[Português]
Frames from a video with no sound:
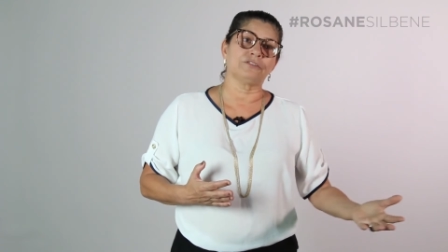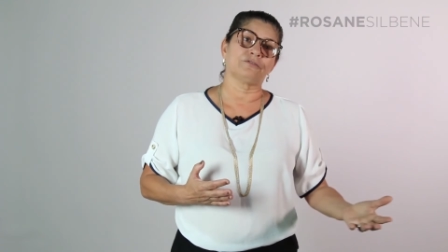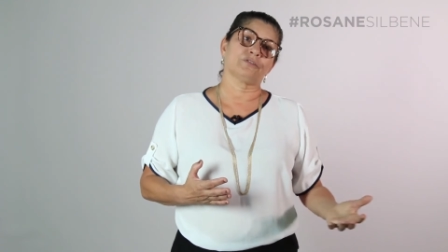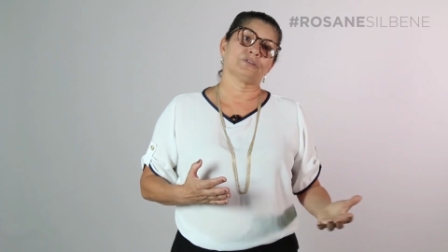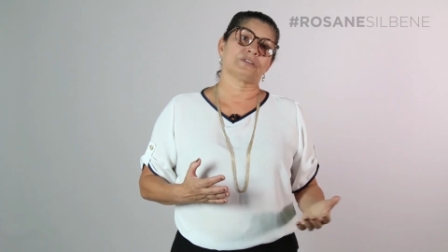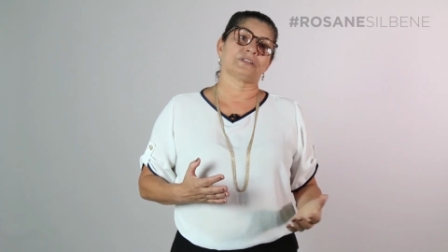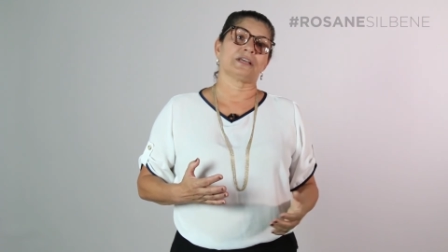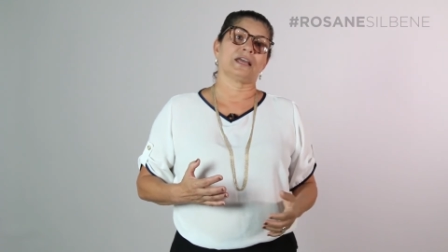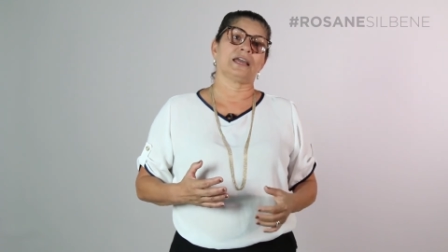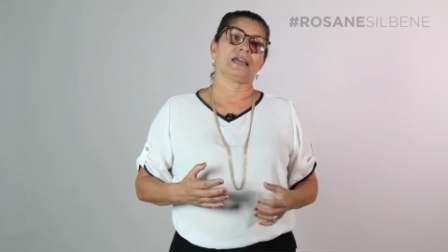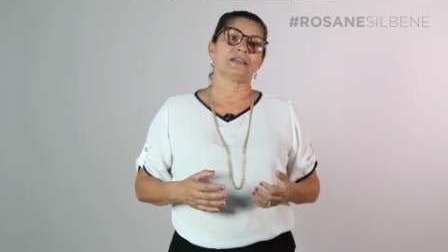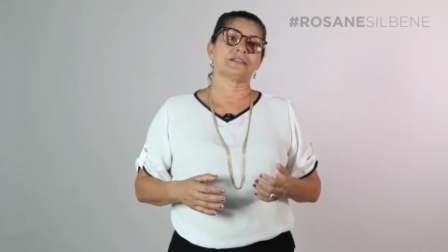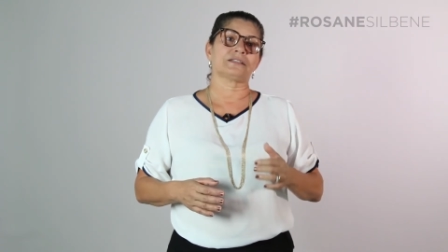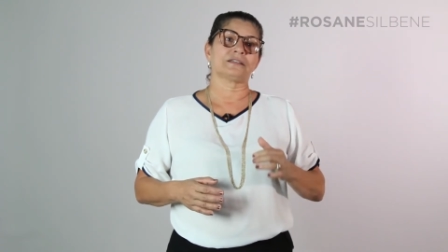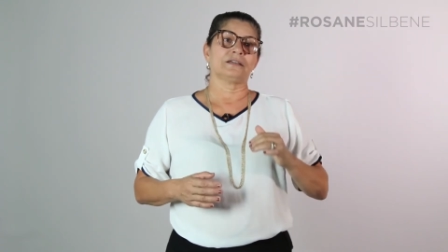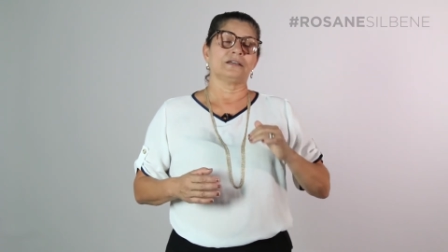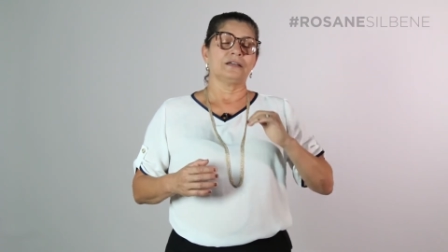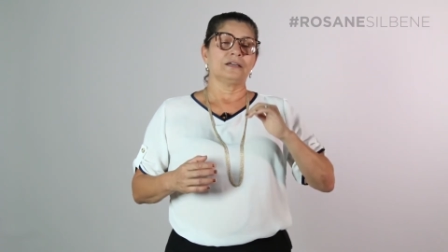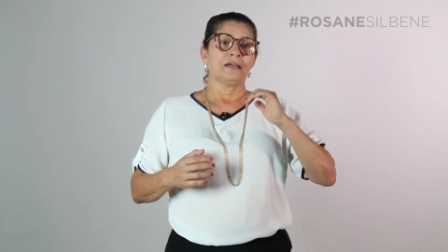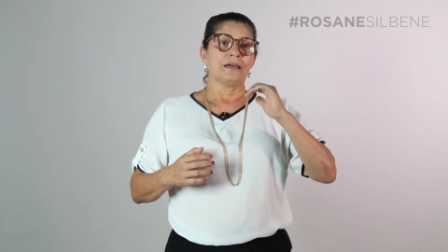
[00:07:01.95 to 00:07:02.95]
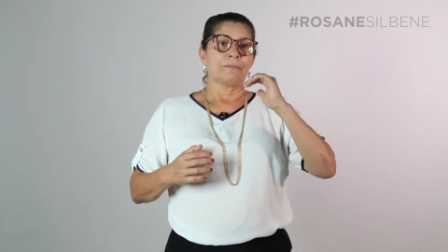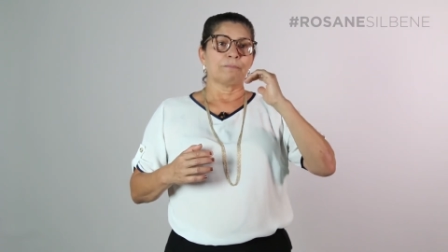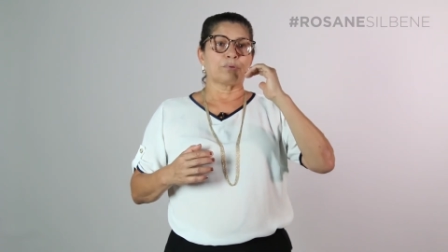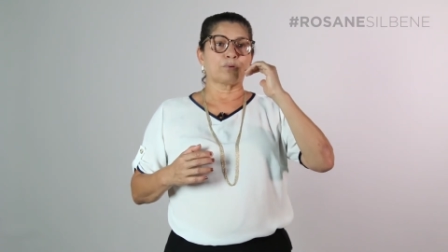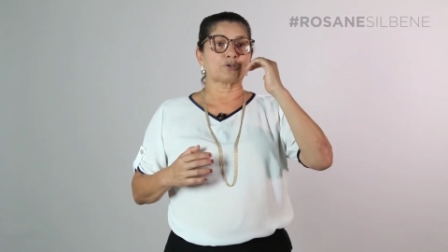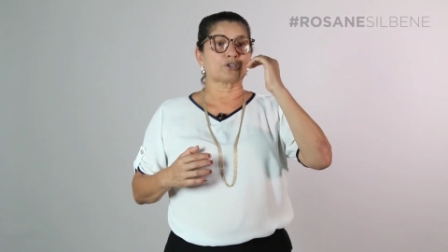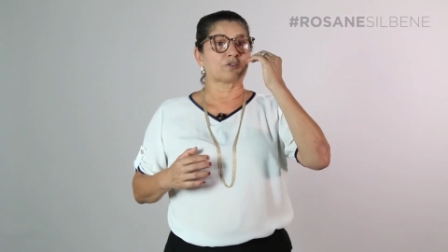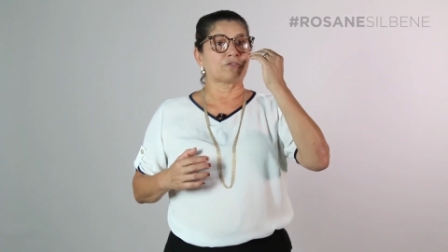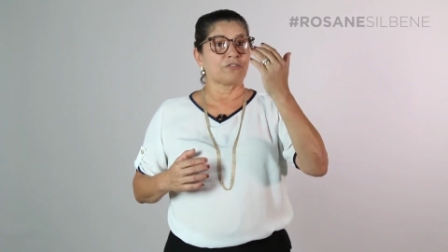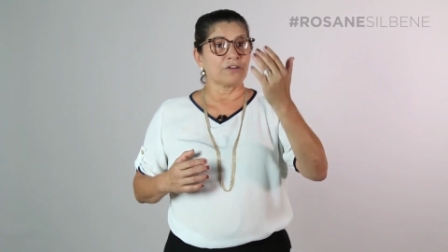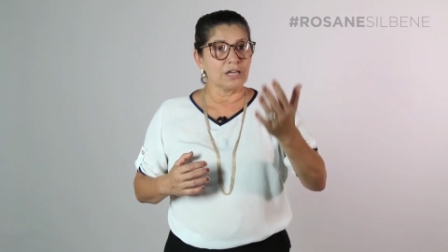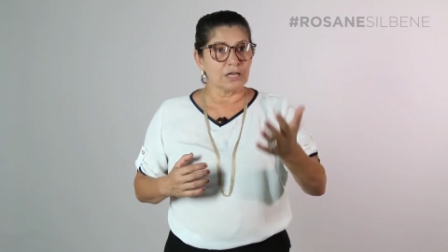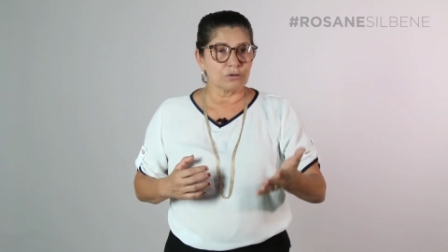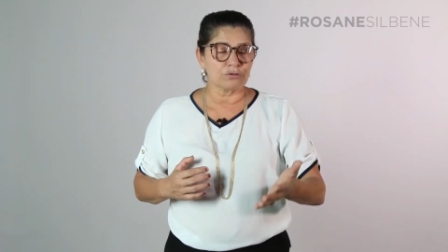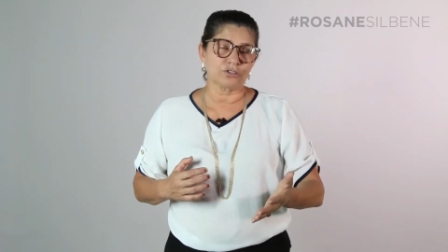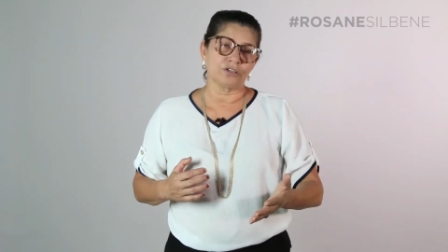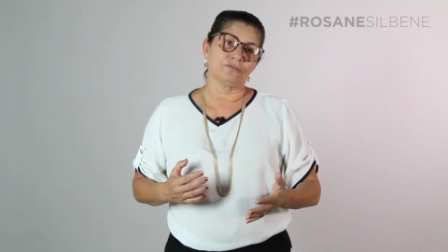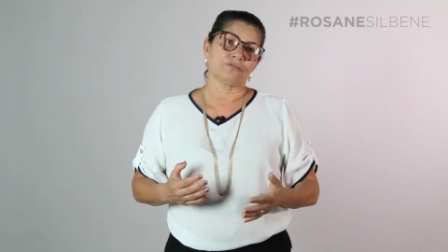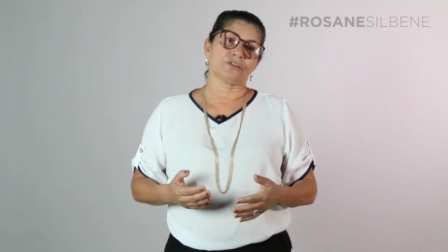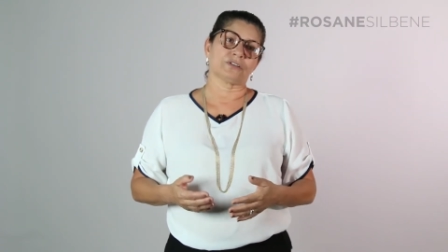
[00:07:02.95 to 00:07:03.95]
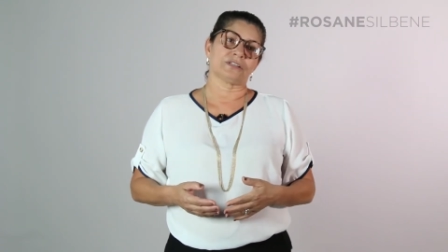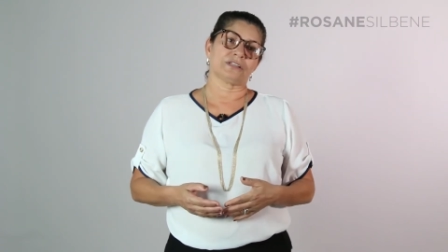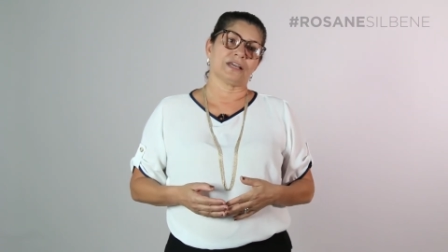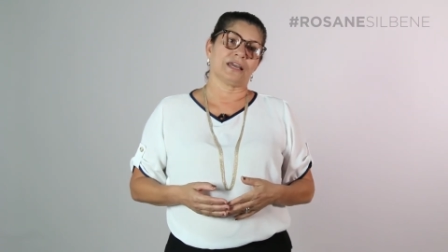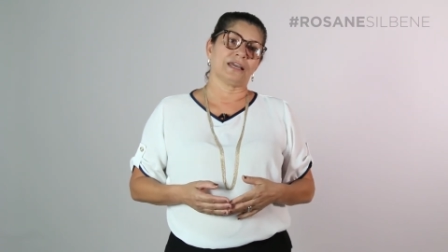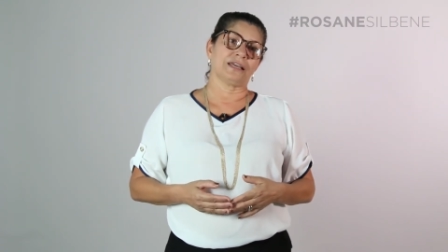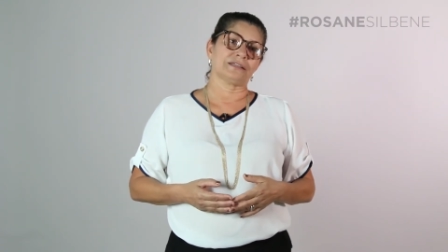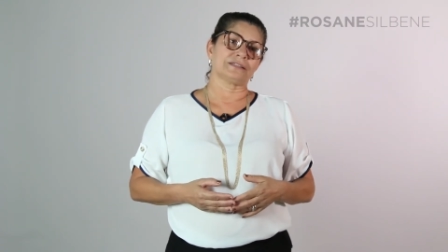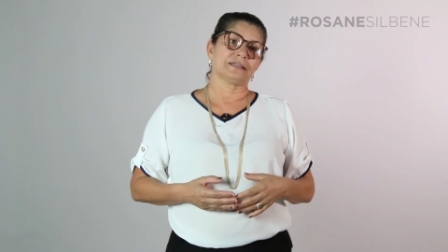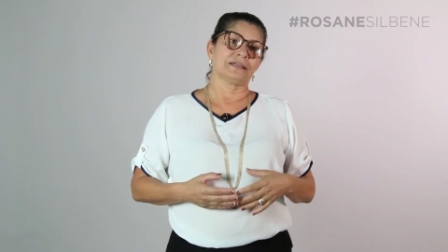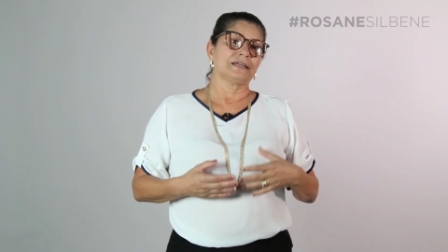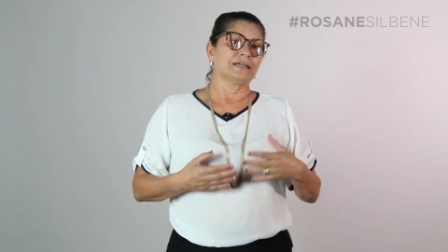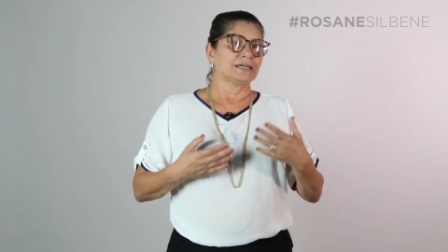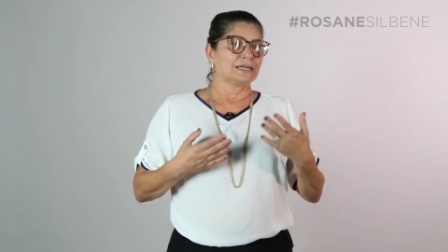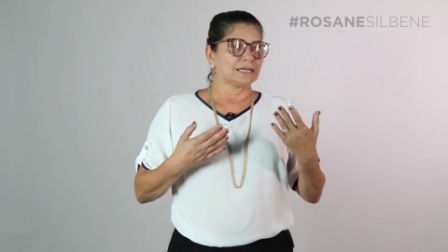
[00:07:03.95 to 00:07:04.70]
de vocês, para os filhos de vocês.